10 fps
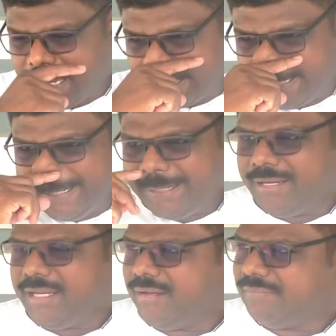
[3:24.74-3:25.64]
அக்னி
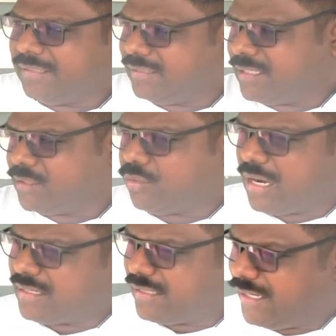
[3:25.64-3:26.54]
வருகிறது
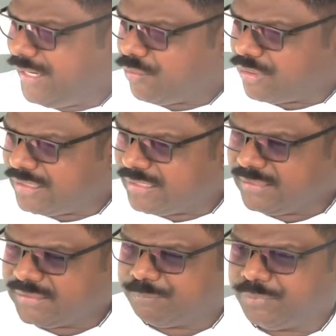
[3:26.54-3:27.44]
ஒரு அக்னி ஒரு
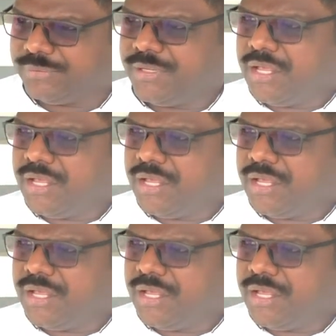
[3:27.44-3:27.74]
நெருப்பு